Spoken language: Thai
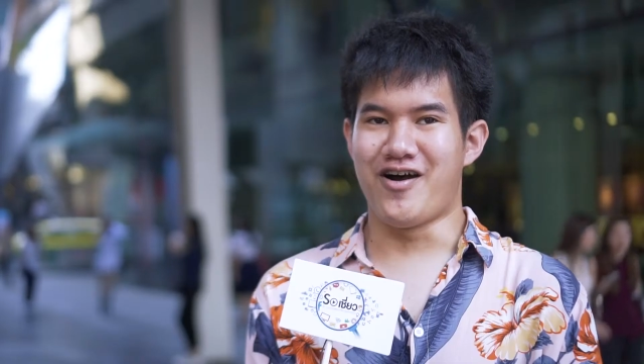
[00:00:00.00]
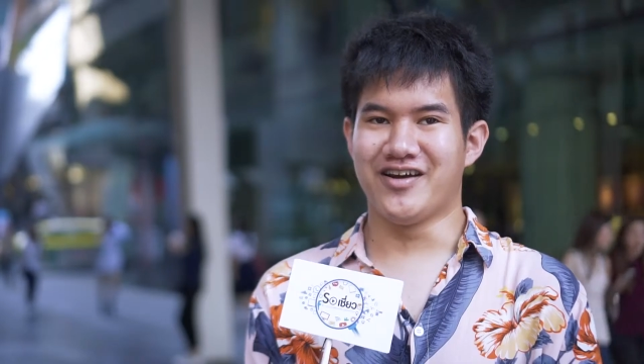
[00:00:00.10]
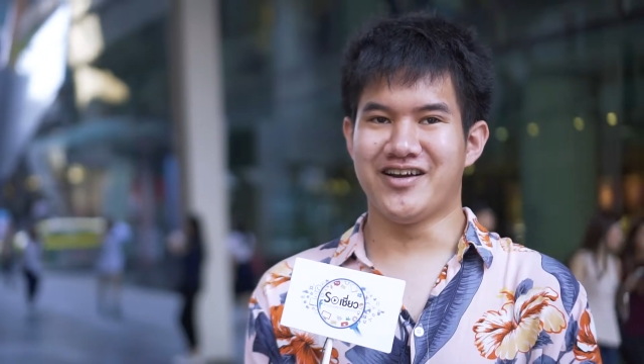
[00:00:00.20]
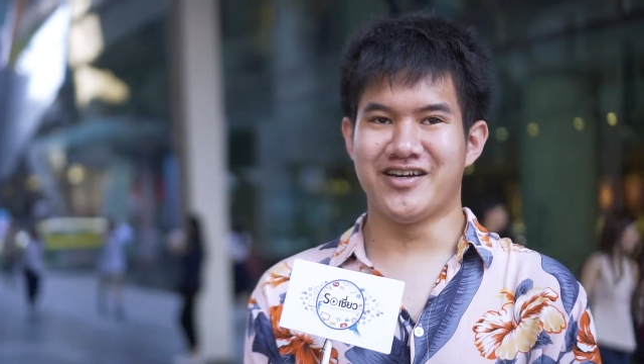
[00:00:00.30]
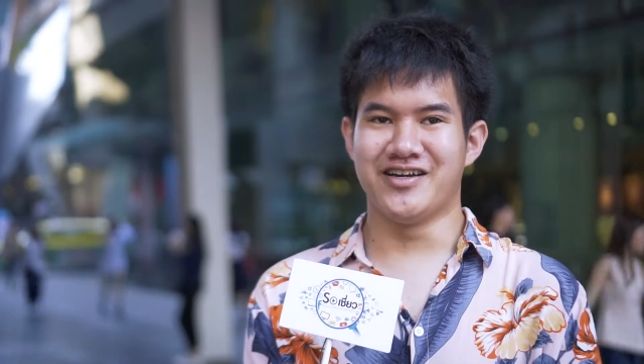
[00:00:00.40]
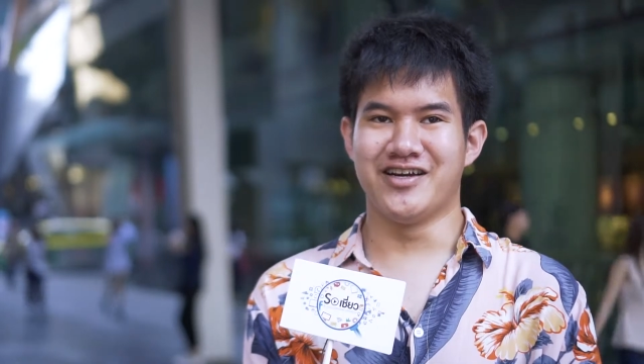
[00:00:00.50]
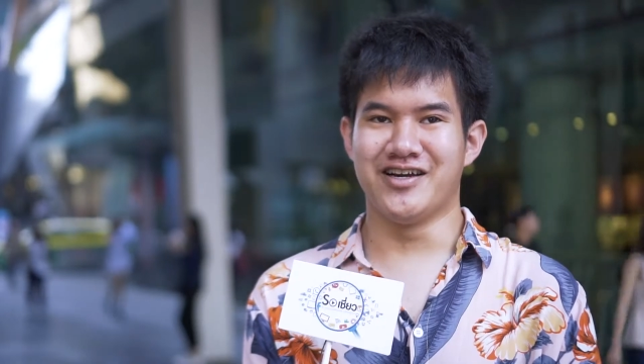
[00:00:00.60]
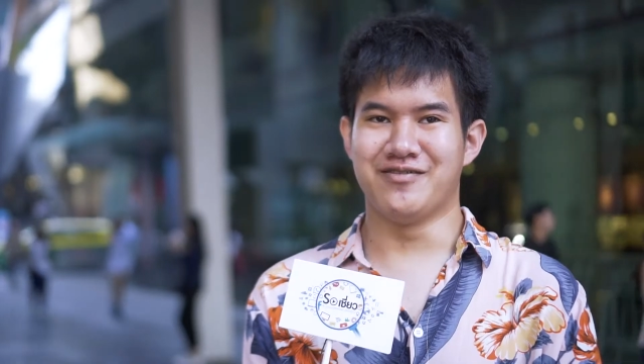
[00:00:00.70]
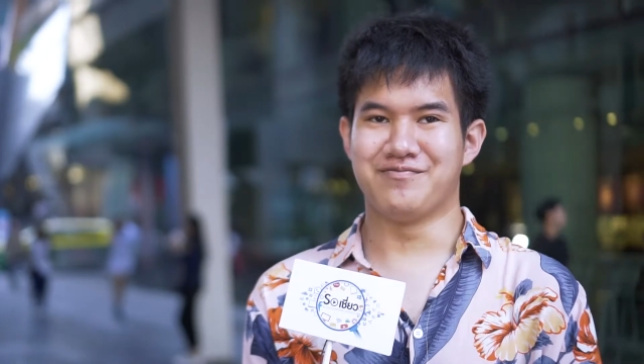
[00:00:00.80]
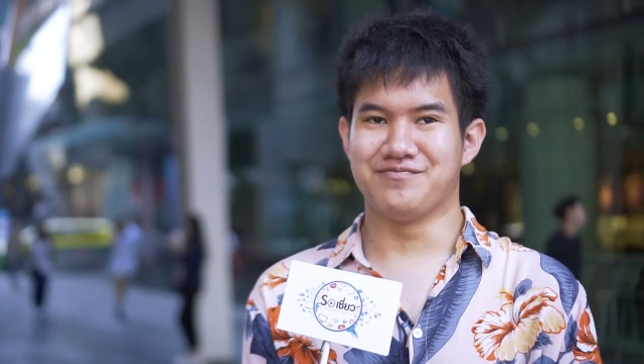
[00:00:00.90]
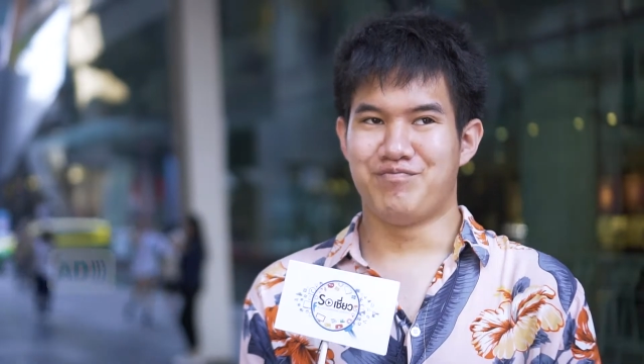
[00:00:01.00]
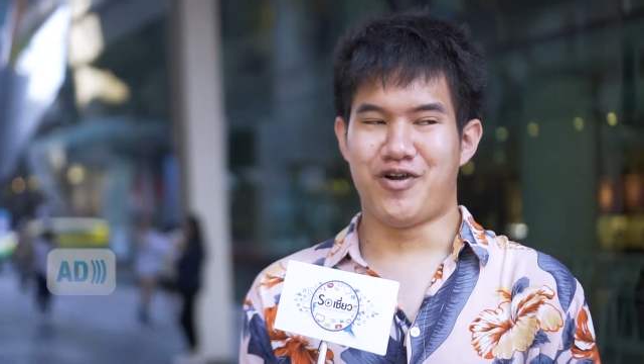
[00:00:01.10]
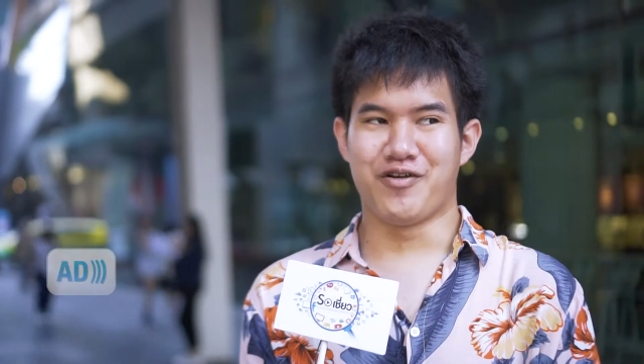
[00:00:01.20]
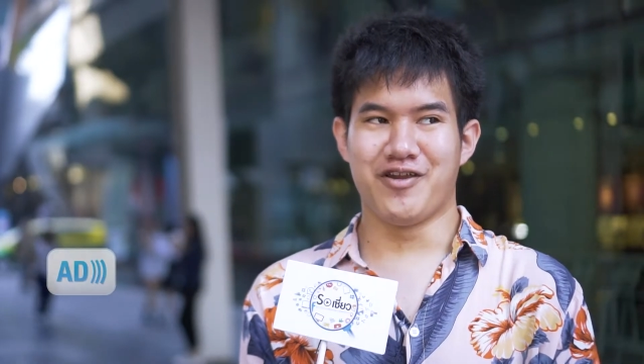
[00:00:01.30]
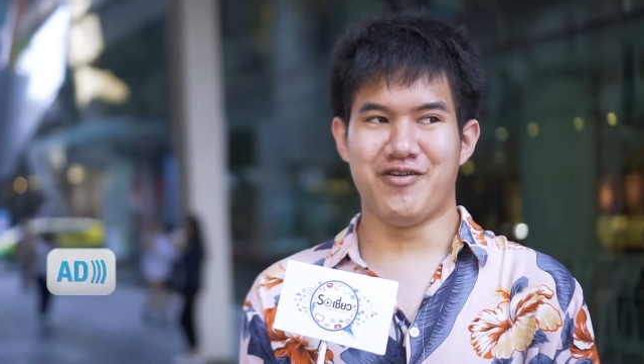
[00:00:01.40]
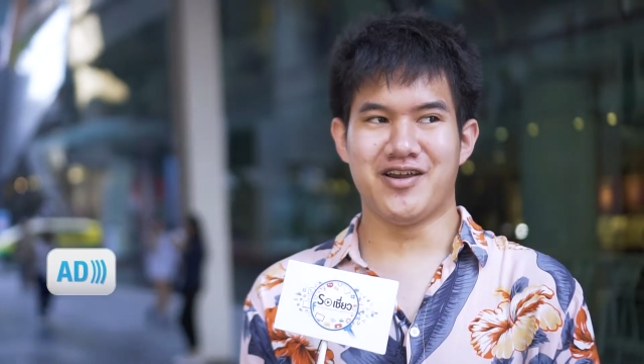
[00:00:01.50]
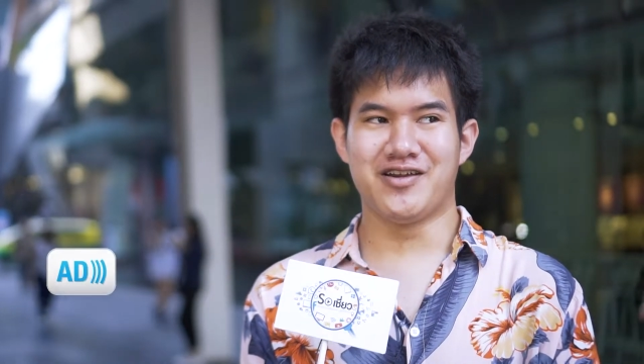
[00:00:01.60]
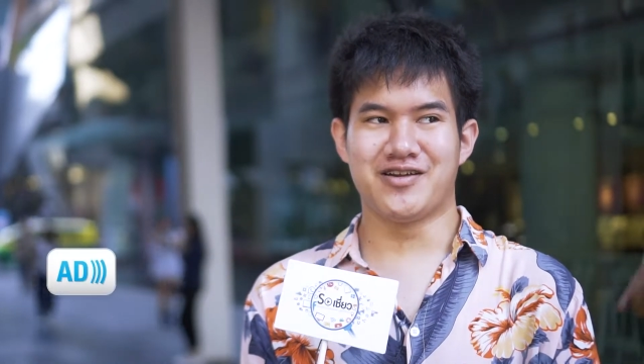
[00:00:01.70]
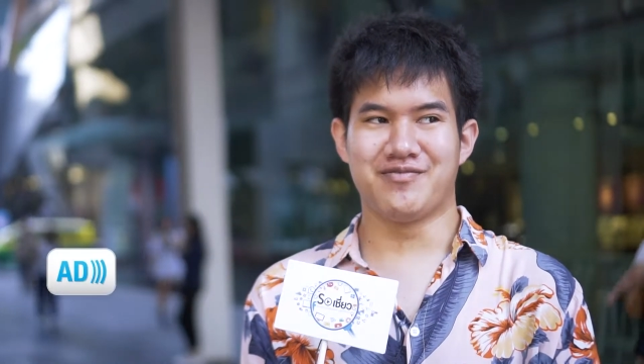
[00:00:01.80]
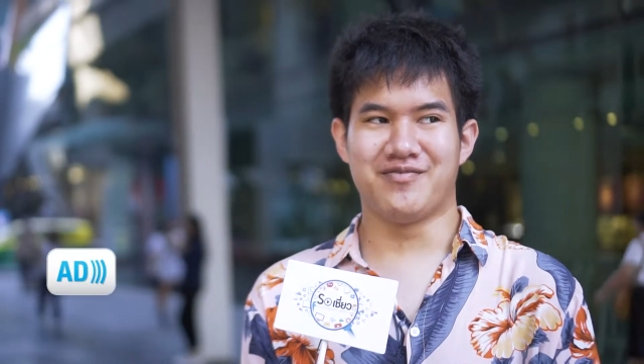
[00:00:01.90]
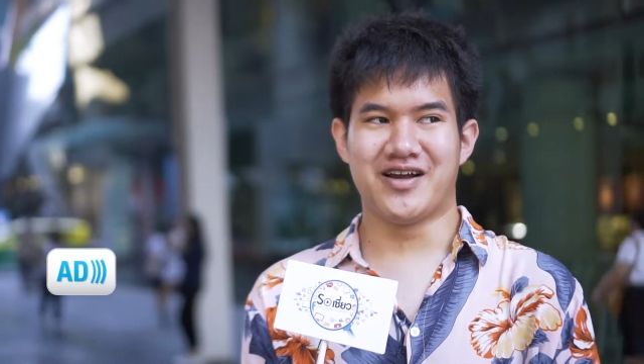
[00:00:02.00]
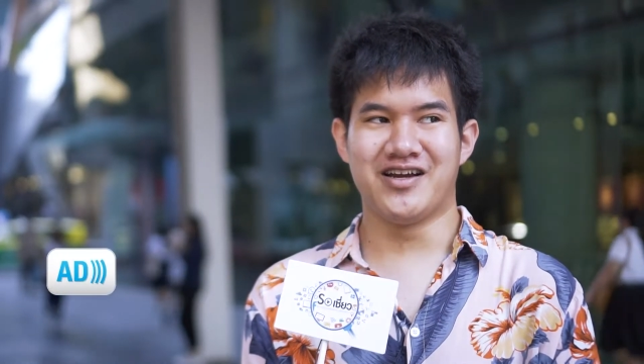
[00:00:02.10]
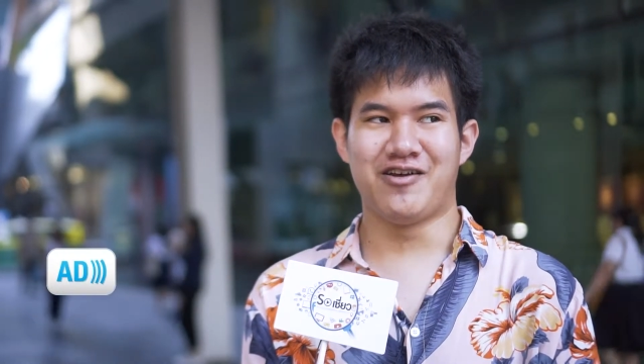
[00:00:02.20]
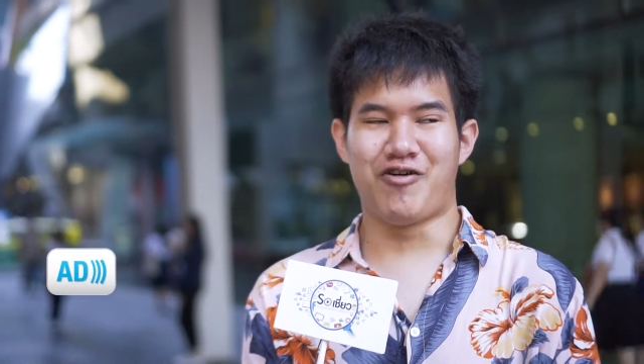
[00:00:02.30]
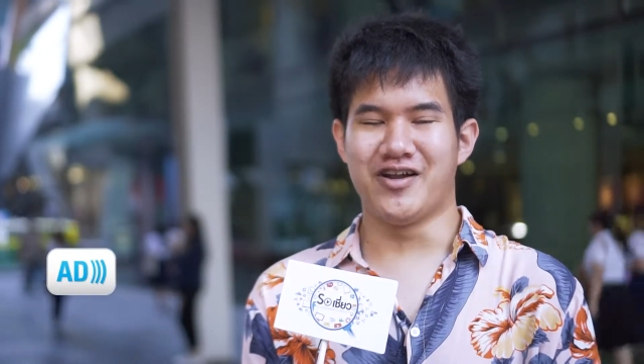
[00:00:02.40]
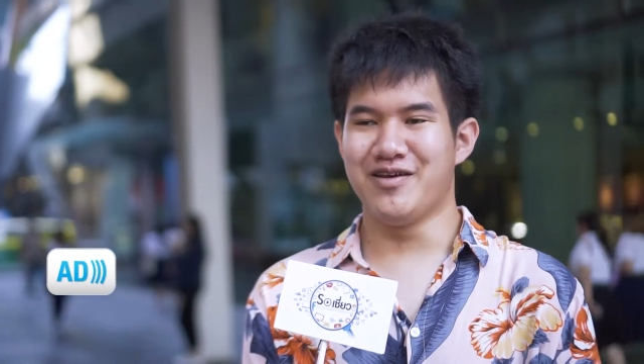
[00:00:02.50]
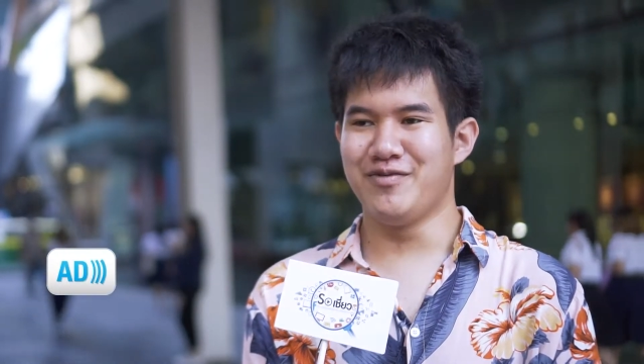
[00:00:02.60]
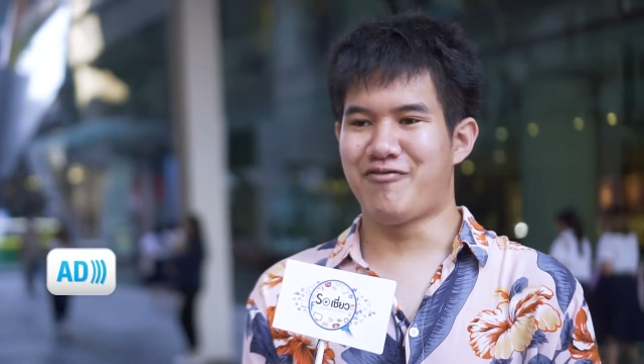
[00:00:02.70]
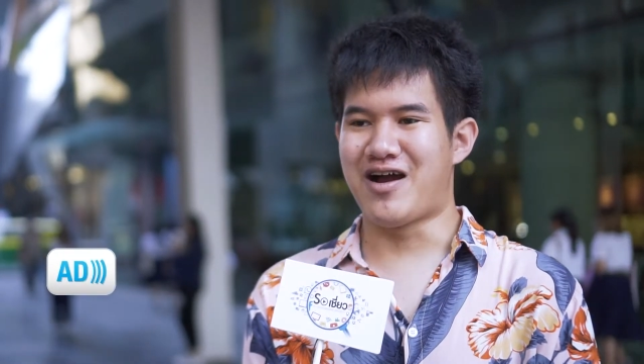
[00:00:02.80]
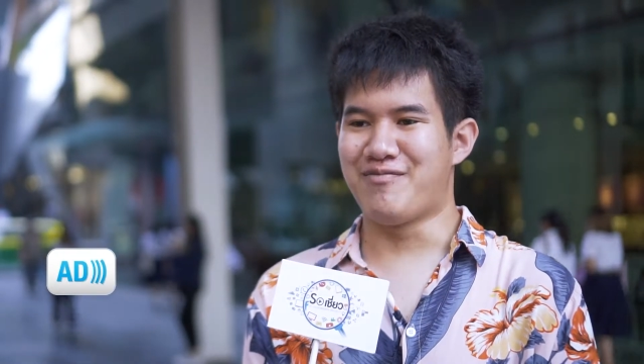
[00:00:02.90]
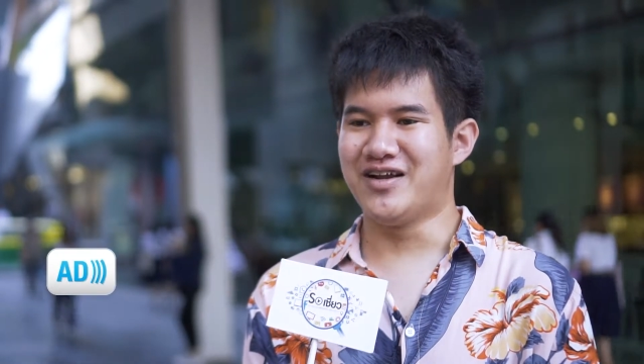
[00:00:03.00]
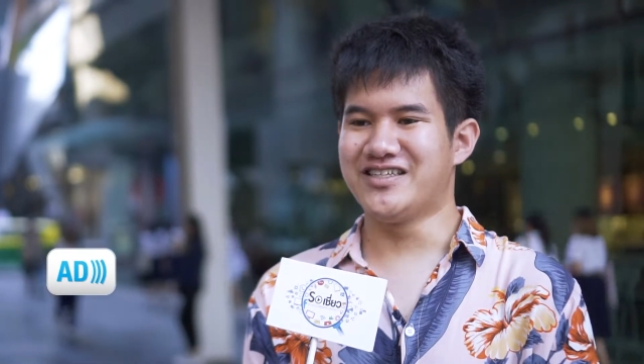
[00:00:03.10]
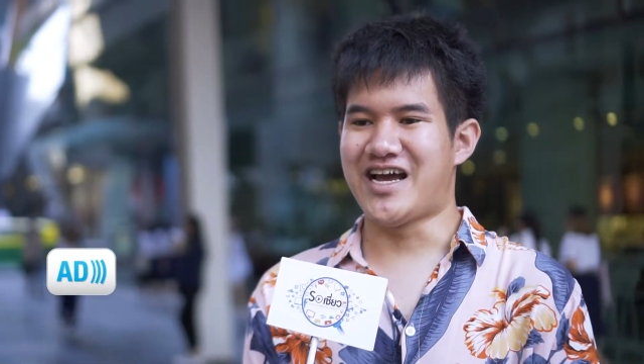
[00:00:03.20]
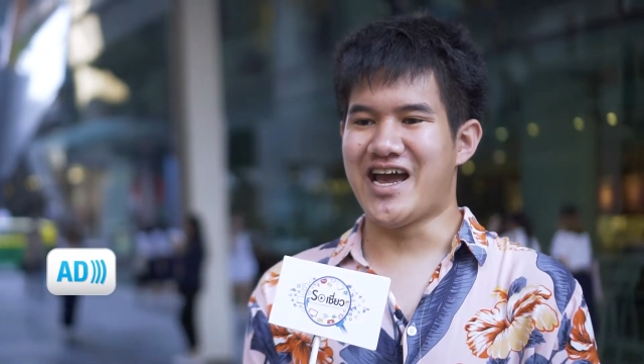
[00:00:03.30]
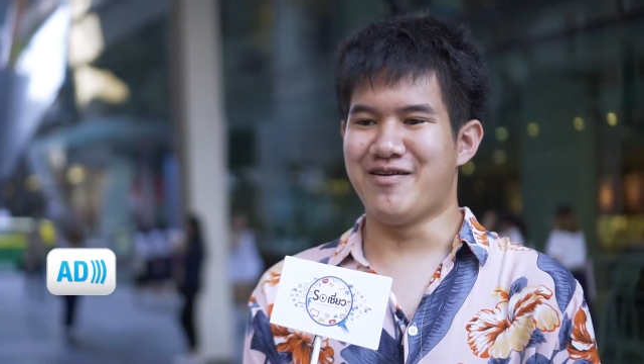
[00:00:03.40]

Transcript: อร์ดก็คือ ผมคิดว่า มันคือคนที่มีความมั่นใจ